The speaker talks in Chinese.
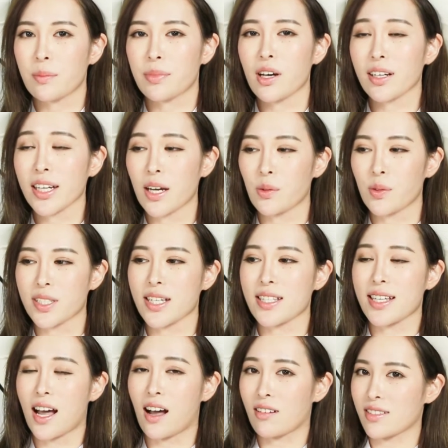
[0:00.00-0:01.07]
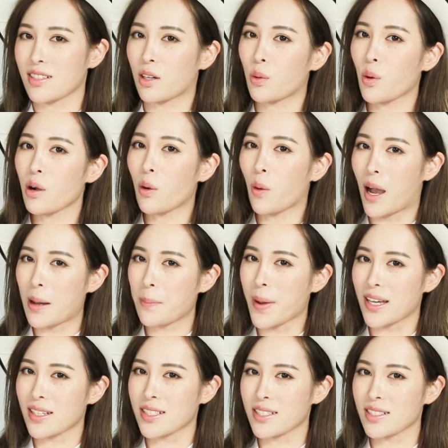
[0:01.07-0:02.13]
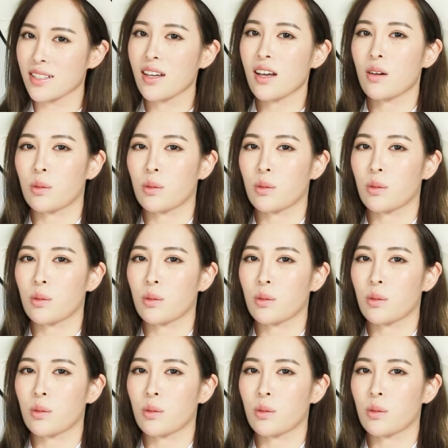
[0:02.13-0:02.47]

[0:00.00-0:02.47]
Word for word: 不要看我现在好像光滑白皙，